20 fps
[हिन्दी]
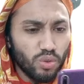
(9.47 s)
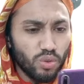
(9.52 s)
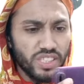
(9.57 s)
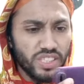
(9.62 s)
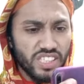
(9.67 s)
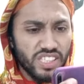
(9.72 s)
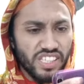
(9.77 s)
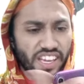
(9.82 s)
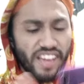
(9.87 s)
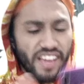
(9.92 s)
तुस
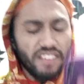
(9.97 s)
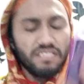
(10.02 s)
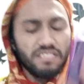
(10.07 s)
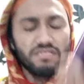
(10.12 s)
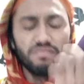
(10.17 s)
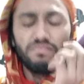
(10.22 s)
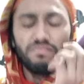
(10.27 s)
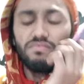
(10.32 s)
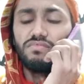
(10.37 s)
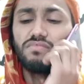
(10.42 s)
नहीं है
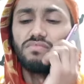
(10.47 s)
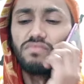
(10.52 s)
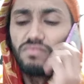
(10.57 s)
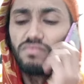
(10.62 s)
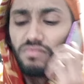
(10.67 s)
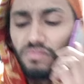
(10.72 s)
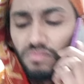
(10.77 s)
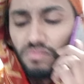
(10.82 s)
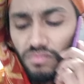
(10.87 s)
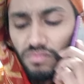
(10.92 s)

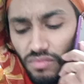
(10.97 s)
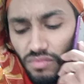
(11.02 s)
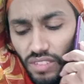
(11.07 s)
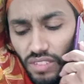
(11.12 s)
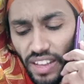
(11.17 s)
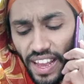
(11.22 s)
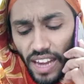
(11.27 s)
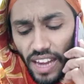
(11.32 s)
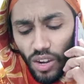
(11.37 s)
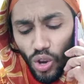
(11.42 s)

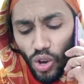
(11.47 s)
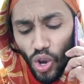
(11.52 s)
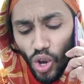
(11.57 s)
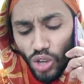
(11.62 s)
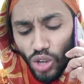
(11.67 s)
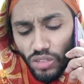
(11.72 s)
हेलो